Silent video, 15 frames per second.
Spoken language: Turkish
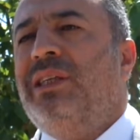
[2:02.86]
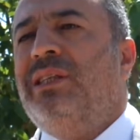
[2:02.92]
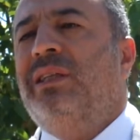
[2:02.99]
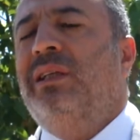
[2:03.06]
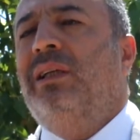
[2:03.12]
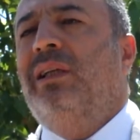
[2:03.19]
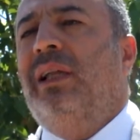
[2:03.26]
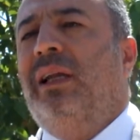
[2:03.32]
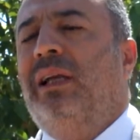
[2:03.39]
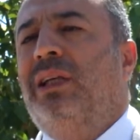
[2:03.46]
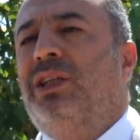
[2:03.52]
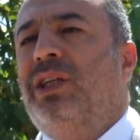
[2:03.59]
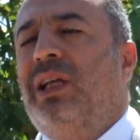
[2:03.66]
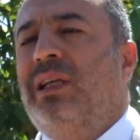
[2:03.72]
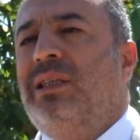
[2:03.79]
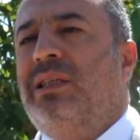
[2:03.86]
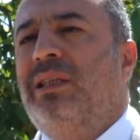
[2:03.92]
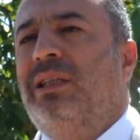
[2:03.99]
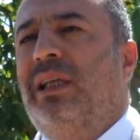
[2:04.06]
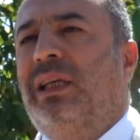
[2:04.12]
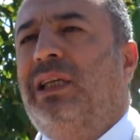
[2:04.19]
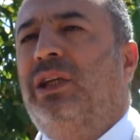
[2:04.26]
sınırları
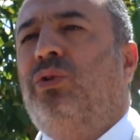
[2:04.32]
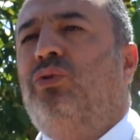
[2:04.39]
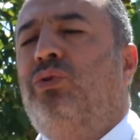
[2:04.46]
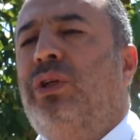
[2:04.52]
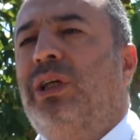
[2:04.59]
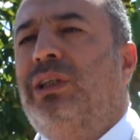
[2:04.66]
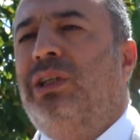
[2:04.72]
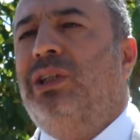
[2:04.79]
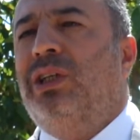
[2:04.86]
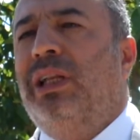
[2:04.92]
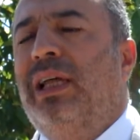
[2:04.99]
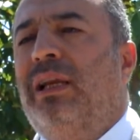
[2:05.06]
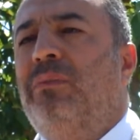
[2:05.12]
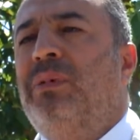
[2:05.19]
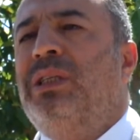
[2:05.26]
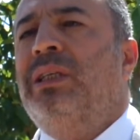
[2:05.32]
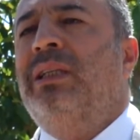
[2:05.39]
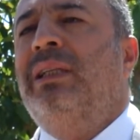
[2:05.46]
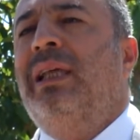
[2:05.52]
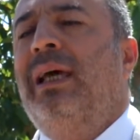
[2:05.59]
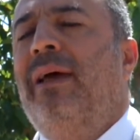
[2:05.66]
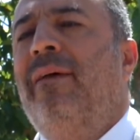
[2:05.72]
içerisindeki
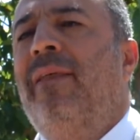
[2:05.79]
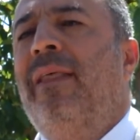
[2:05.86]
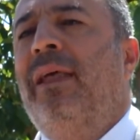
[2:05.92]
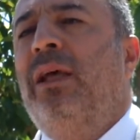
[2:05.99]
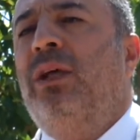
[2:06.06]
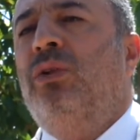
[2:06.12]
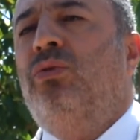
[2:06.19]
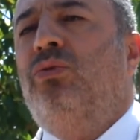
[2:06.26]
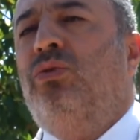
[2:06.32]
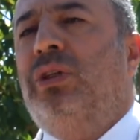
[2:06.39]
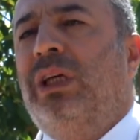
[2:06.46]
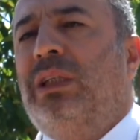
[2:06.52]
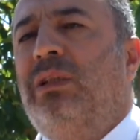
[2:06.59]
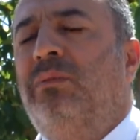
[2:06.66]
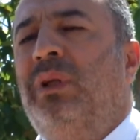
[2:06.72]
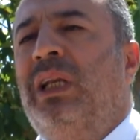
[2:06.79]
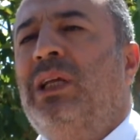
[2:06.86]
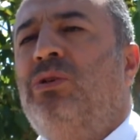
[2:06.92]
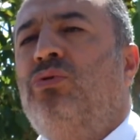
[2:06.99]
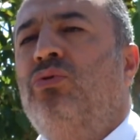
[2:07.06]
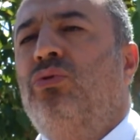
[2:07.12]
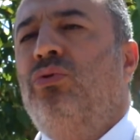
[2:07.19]
tüketicilerimizin de tüketimine
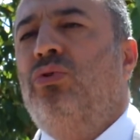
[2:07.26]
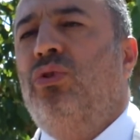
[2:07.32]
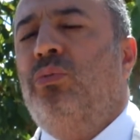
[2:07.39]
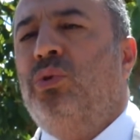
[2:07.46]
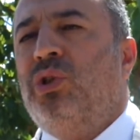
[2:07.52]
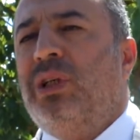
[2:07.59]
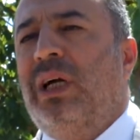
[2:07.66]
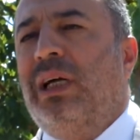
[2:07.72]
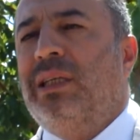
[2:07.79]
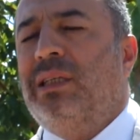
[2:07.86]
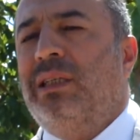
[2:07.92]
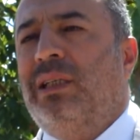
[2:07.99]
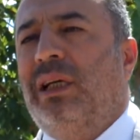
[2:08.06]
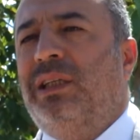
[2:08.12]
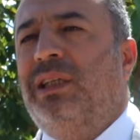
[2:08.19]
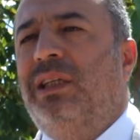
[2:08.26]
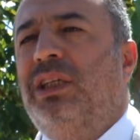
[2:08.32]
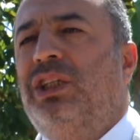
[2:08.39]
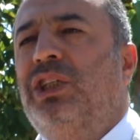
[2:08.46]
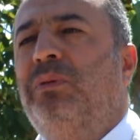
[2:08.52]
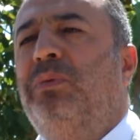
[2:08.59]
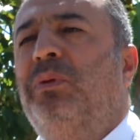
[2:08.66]
sunduğumuz kayısıdaki
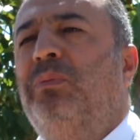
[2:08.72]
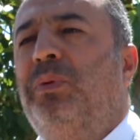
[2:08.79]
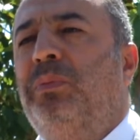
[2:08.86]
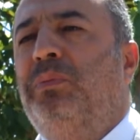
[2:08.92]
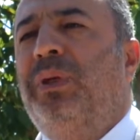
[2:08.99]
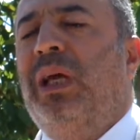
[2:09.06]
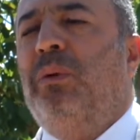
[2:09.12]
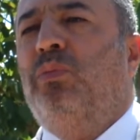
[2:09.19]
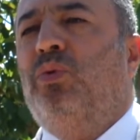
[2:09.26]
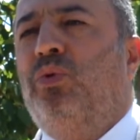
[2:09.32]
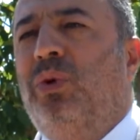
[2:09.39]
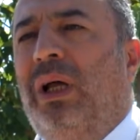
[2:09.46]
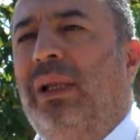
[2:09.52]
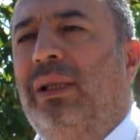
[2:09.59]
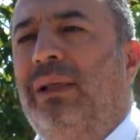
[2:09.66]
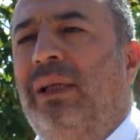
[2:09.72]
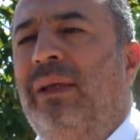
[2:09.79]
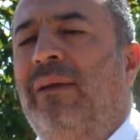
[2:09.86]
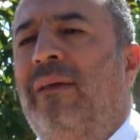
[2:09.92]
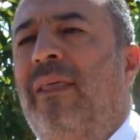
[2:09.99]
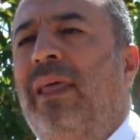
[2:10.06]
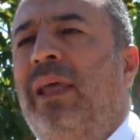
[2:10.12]
2000 ppm kuralı
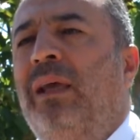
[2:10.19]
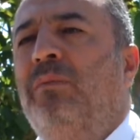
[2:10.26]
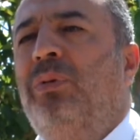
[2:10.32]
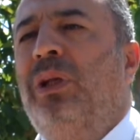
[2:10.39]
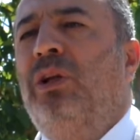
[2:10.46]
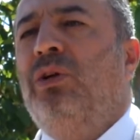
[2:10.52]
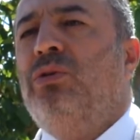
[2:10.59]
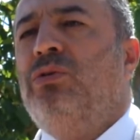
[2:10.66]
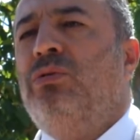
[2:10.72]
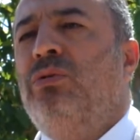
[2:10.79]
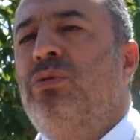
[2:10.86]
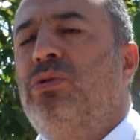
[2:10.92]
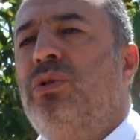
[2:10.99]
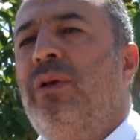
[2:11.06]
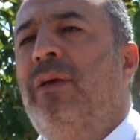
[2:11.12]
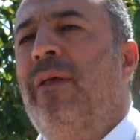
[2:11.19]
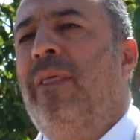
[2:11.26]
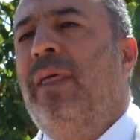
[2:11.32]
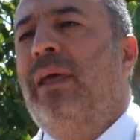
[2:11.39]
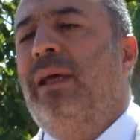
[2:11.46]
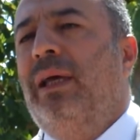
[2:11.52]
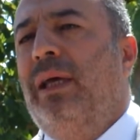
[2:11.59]
biliyorsunuz
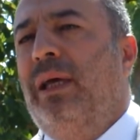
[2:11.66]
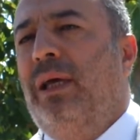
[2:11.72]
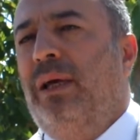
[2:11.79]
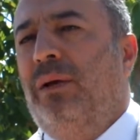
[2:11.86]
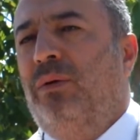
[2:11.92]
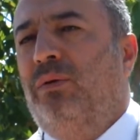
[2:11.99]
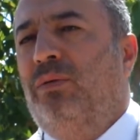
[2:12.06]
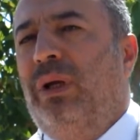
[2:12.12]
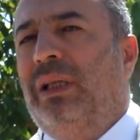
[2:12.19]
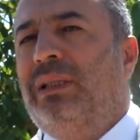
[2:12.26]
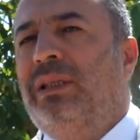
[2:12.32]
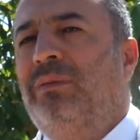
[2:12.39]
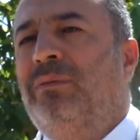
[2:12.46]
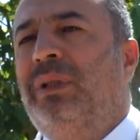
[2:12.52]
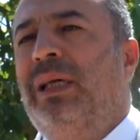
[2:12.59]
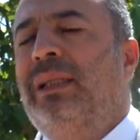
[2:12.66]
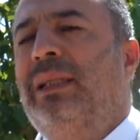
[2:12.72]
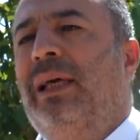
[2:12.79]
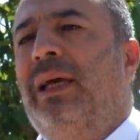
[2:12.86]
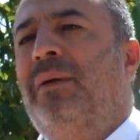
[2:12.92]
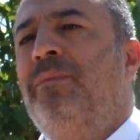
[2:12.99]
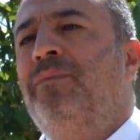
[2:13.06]
e, üretimde
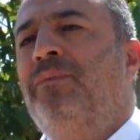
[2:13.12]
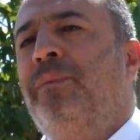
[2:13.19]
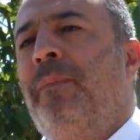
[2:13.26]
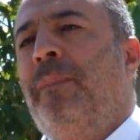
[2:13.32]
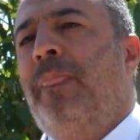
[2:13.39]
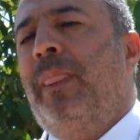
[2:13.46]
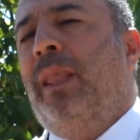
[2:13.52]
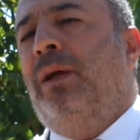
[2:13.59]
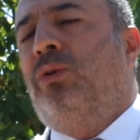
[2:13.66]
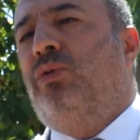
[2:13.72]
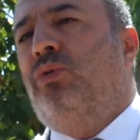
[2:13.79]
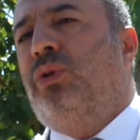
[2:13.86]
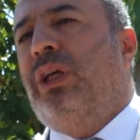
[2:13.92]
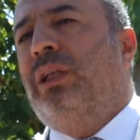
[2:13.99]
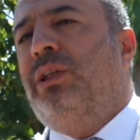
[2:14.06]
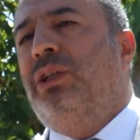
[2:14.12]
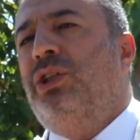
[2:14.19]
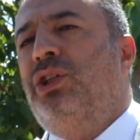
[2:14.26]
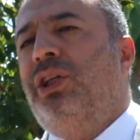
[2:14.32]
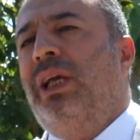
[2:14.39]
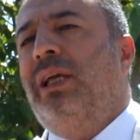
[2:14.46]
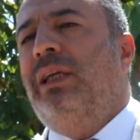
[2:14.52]
de e,
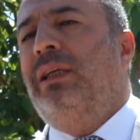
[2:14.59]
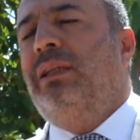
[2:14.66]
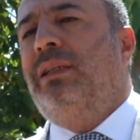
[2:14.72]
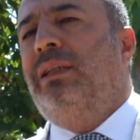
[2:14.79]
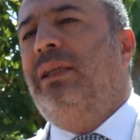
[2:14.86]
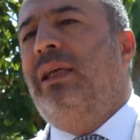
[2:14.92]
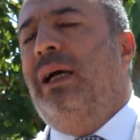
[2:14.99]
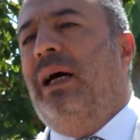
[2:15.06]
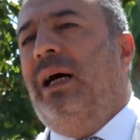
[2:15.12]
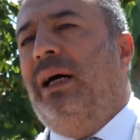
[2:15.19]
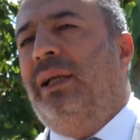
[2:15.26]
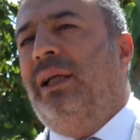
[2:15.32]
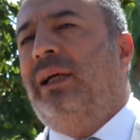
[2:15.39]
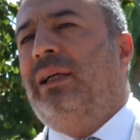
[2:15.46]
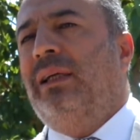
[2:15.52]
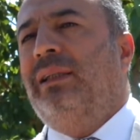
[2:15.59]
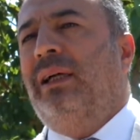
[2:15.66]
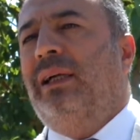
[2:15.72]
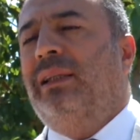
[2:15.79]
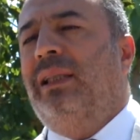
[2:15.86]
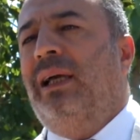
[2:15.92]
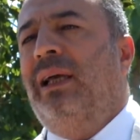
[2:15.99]
tüketiciye gittiği ana
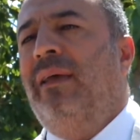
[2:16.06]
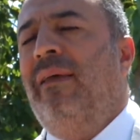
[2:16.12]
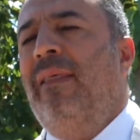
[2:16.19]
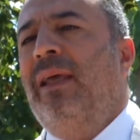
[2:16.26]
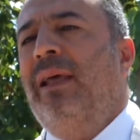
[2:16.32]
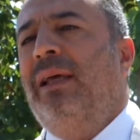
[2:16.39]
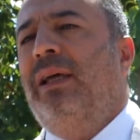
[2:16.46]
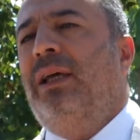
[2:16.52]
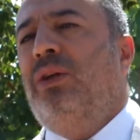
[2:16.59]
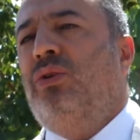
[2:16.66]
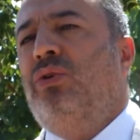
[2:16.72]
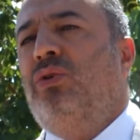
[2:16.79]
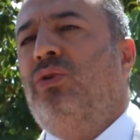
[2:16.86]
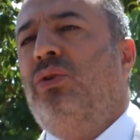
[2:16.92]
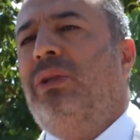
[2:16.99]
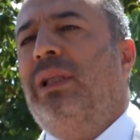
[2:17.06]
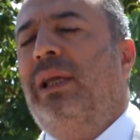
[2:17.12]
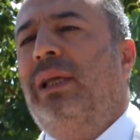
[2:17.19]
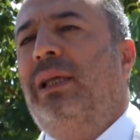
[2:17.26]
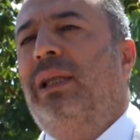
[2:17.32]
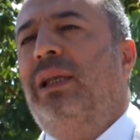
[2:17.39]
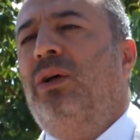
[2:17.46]
kadar da e, kükürtle
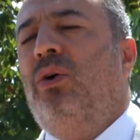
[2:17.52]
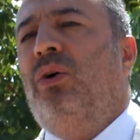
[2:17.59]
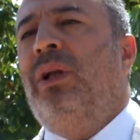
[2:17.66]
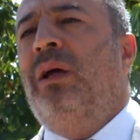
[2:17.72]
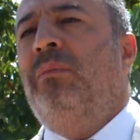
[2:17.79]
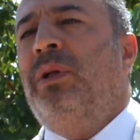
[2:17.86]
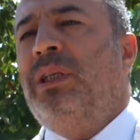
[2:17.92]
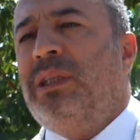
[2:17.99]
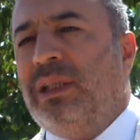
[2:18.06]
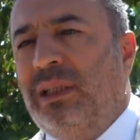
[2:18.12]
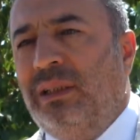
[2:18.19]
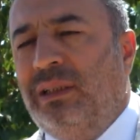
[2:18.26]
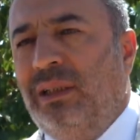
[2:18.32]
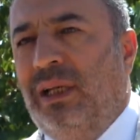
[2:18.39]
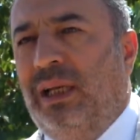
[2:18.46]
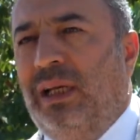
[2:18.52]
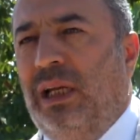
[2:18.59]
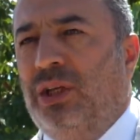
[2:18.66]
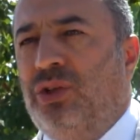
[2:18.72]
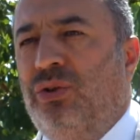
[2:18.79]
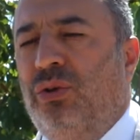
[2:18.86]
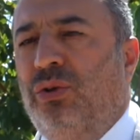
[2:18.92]
ilgili önemli sıkıntılar
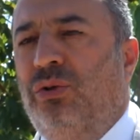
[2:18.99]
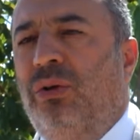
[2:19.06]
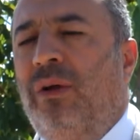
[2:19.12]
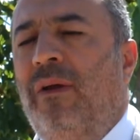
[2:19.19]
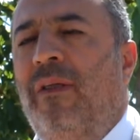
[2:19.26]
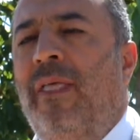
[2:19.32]
yaşıyorduk.